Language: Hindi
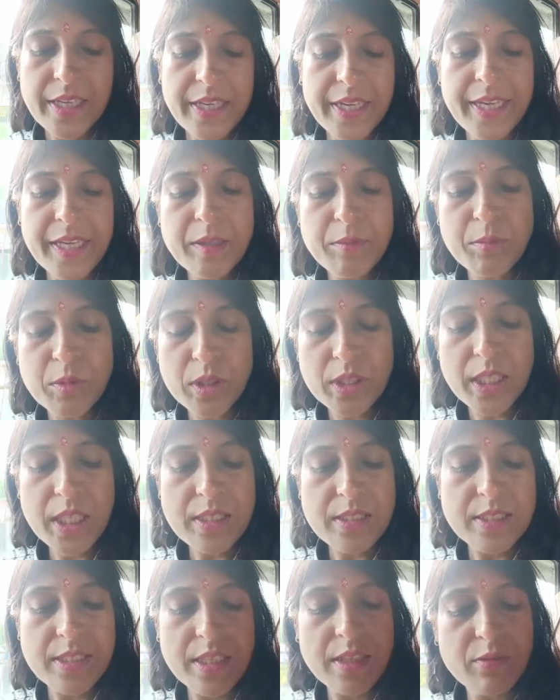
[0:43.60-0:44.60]
एक
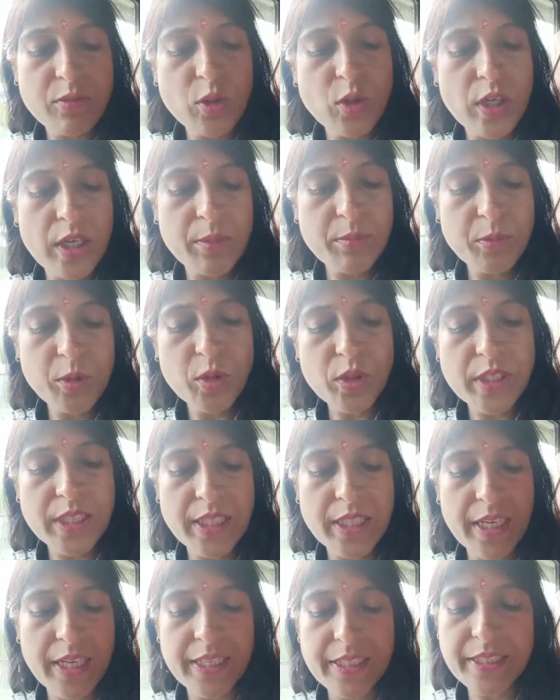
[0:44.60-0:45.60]
मुद्दत से वो हमको
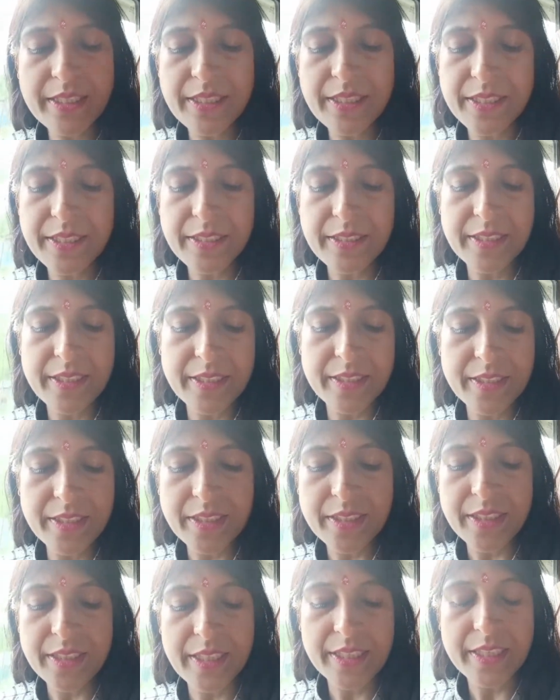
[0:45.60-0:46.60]
दिखाई नहीं देती
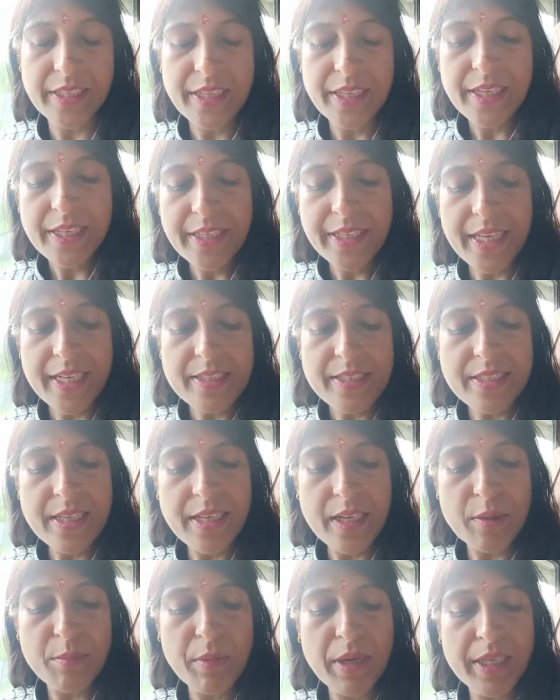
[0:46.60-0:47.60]
है कैसे
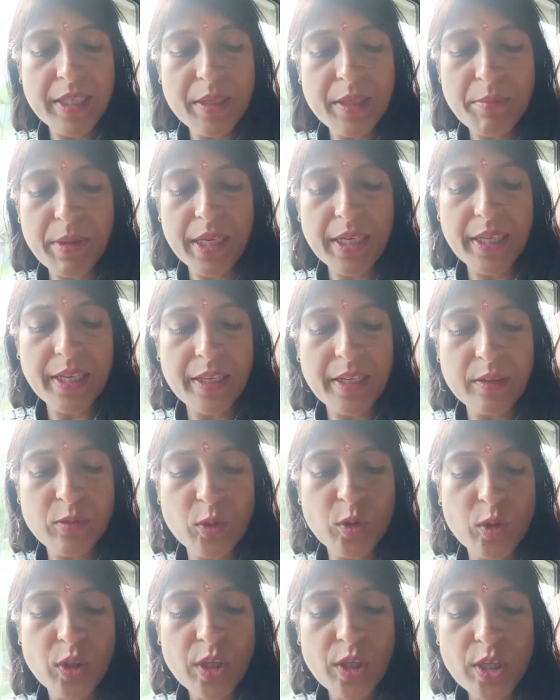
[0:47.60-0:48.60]
हमारे बगैर
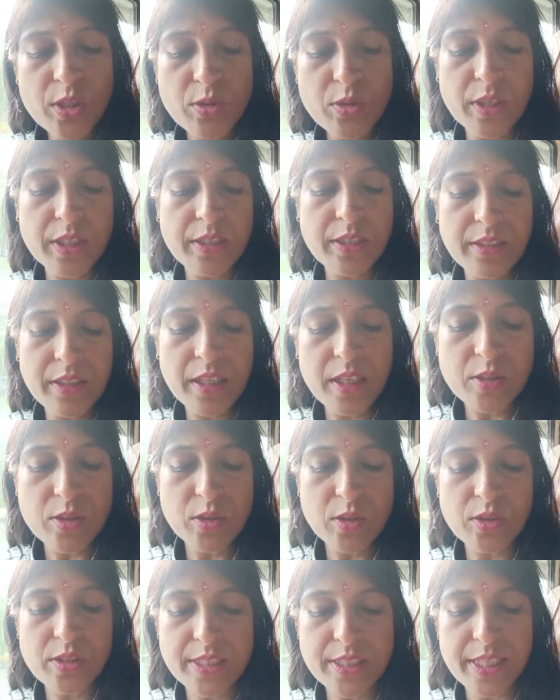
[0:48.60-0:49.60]
वो स्वर्ग का
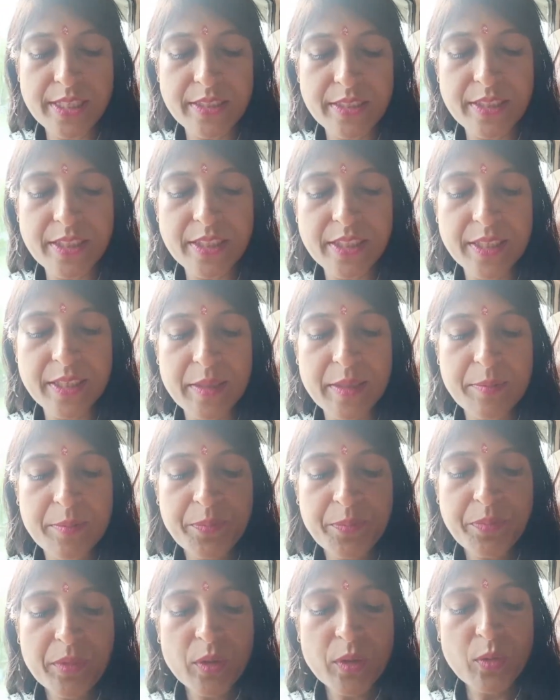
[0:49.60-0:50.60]
सुख सहती है
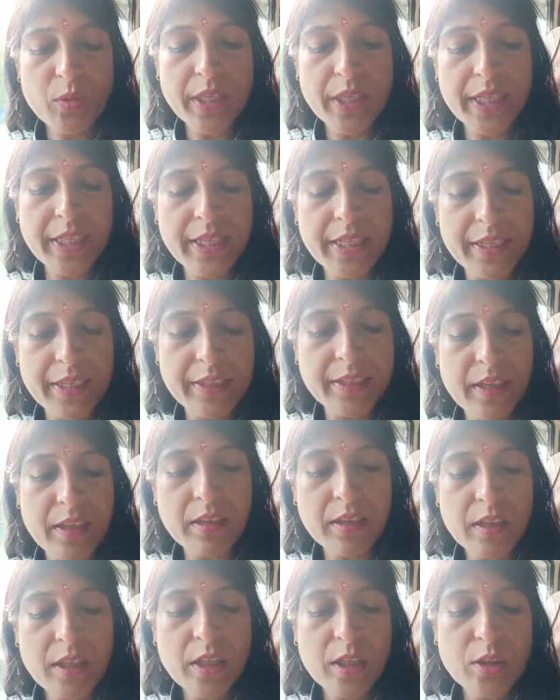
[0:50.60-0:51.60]
उन्हें कहना
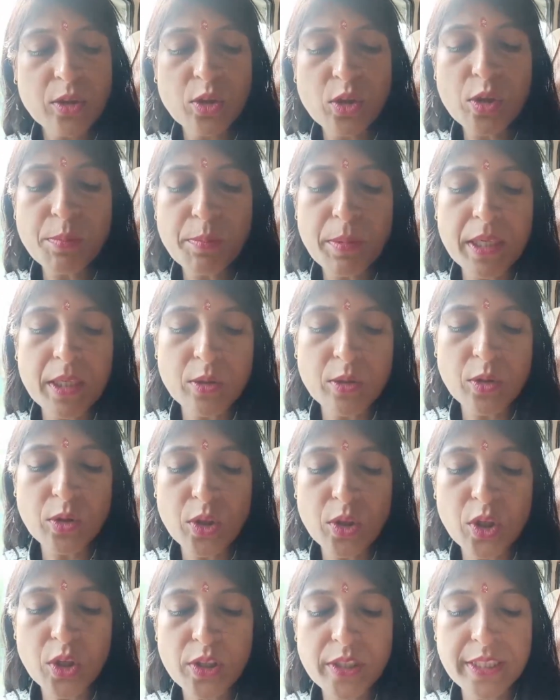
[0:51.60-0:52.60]
दो पल को
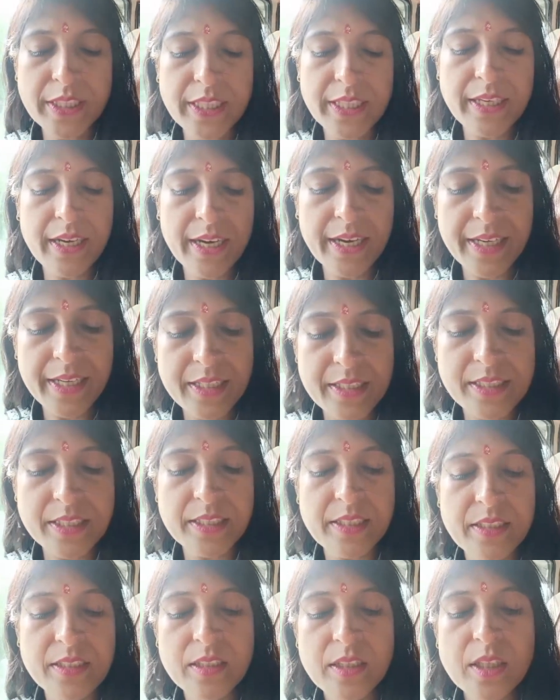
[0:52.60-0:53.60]
लौट के आए
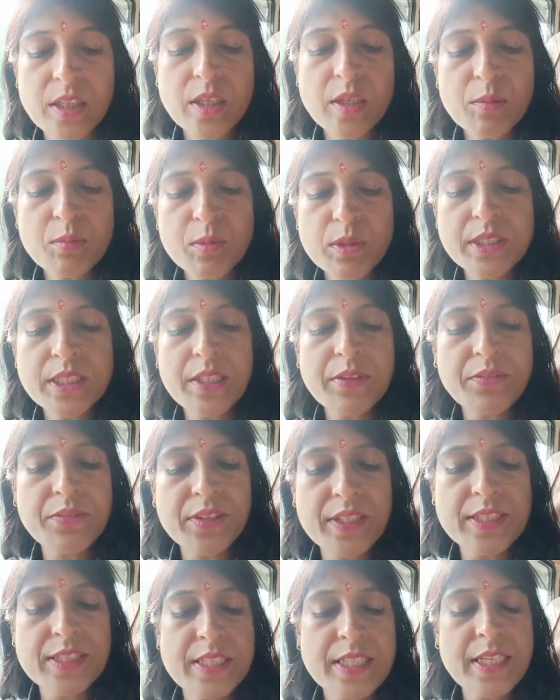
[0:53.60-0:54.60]
जरा मुझे
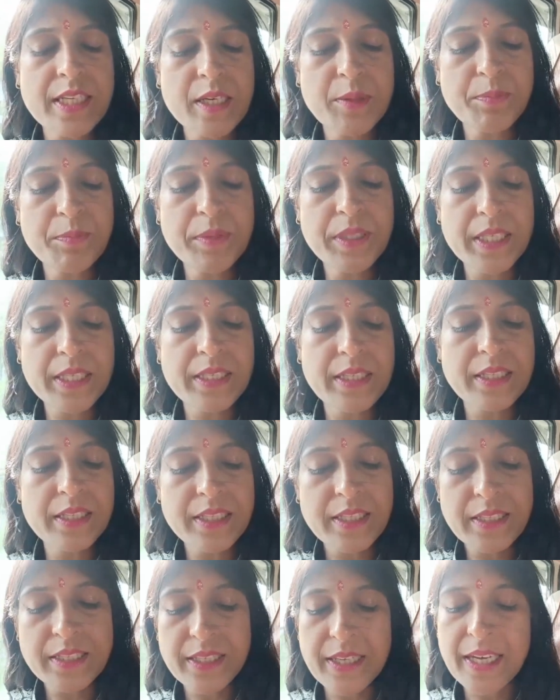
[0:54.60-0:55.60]
फिर से अपने
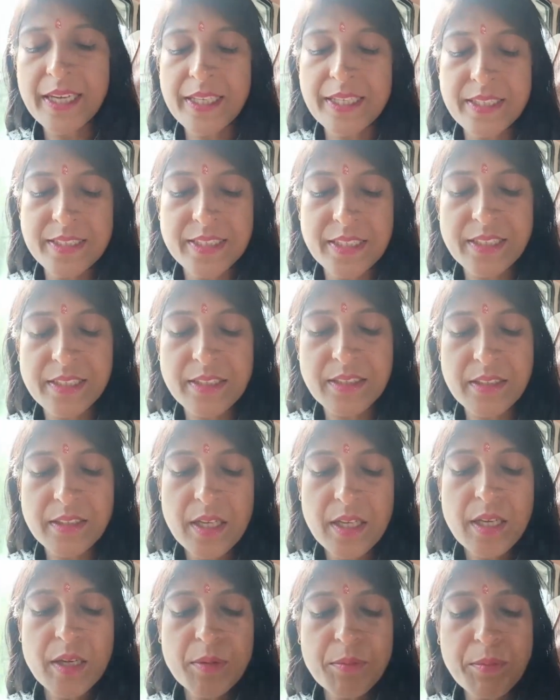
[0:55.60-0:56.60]
गले लगाए जरा
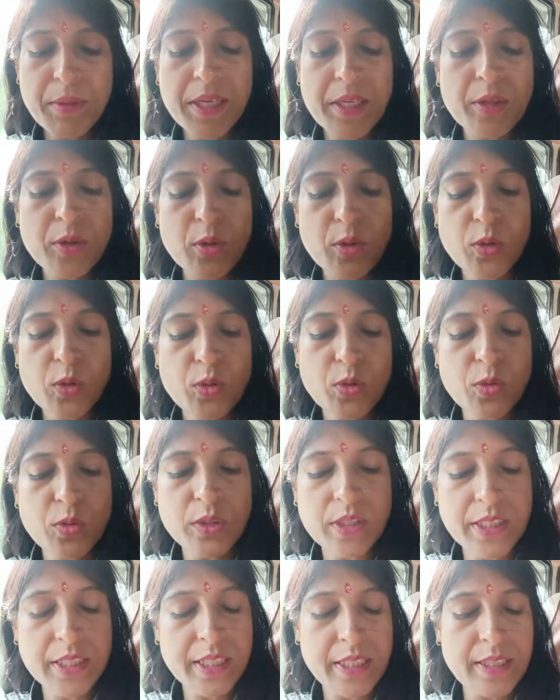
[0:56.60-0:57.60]
मैं रो लूँ
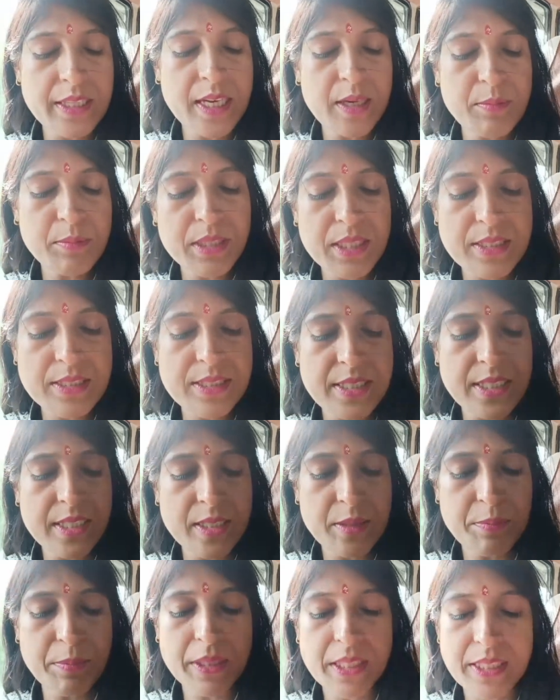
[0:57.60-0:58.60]
उनके दामन से
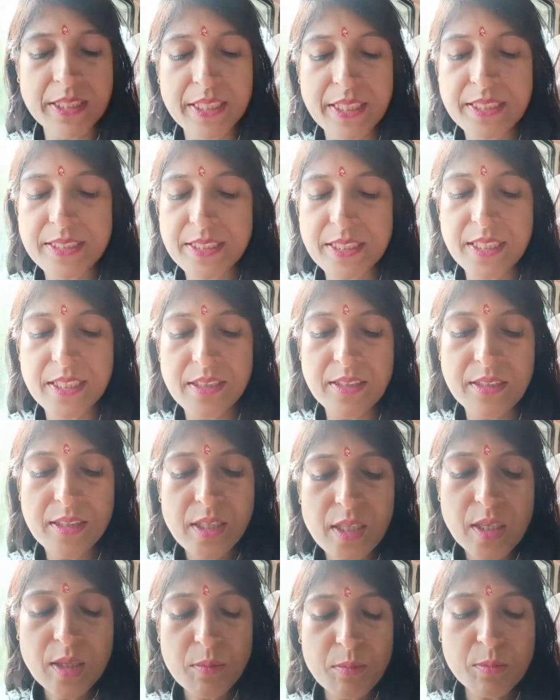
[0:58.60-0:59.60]
लिपट के जरा
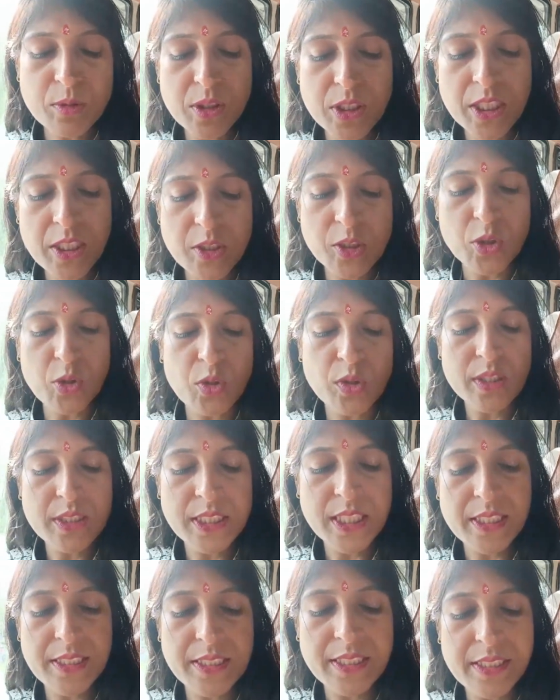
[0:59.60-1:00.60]
मुझे छोड़
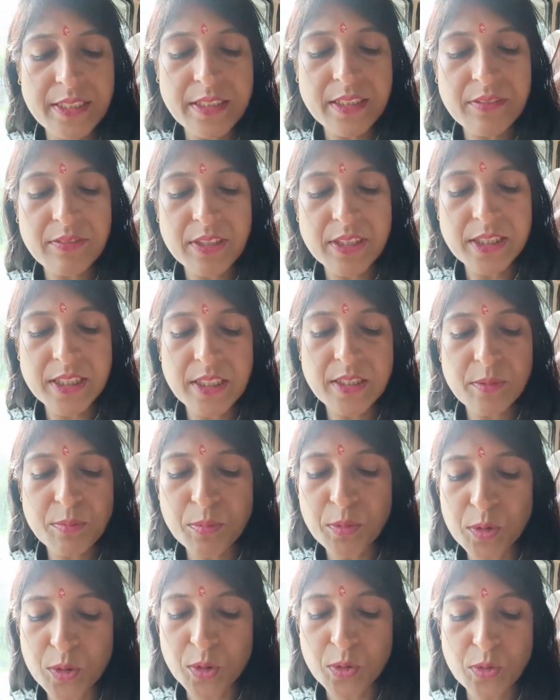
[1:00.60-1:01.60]
जाने की वजह
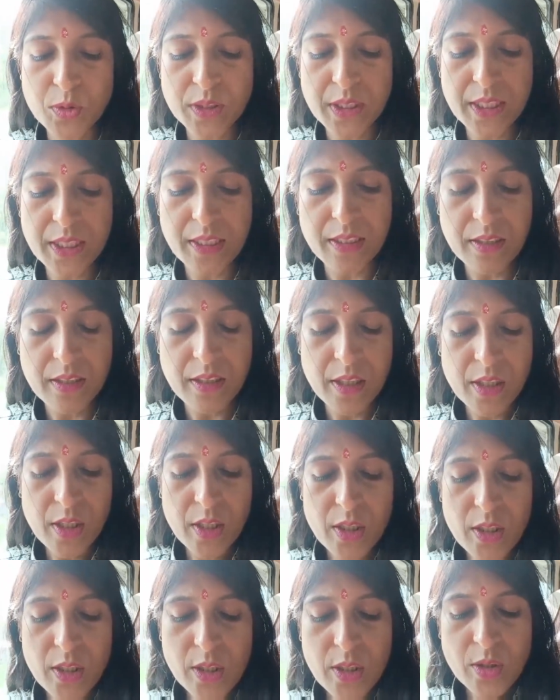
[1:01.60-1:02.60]
पूछू जरा
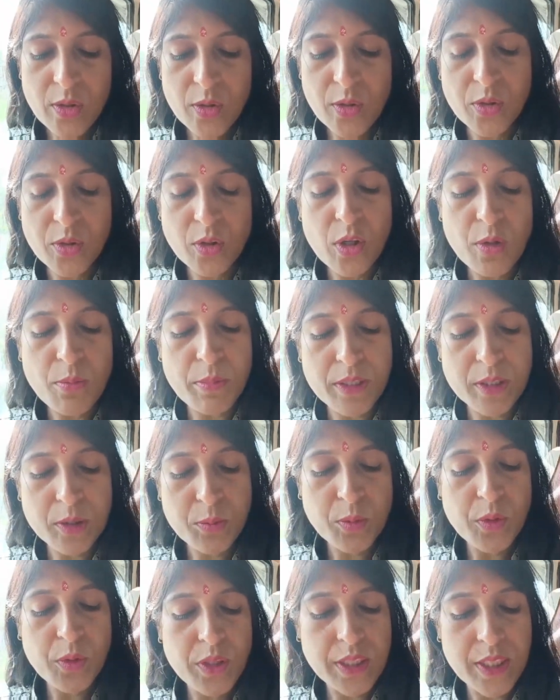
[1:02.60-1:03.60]
उनको
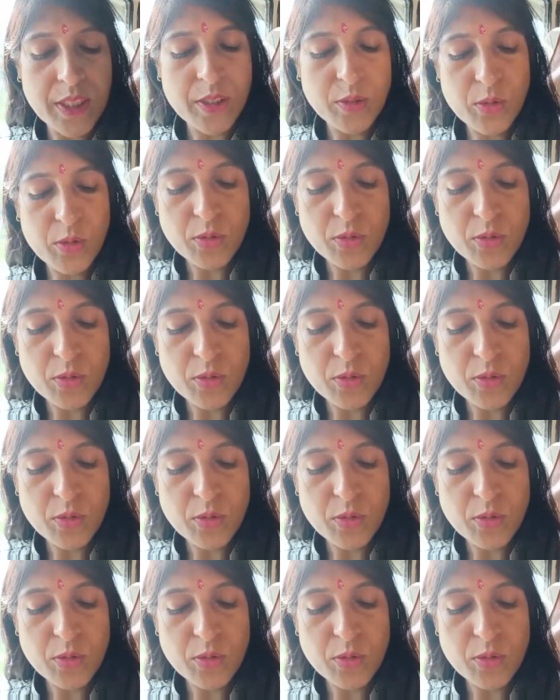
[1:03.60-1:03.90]
मजबूर कर दूँ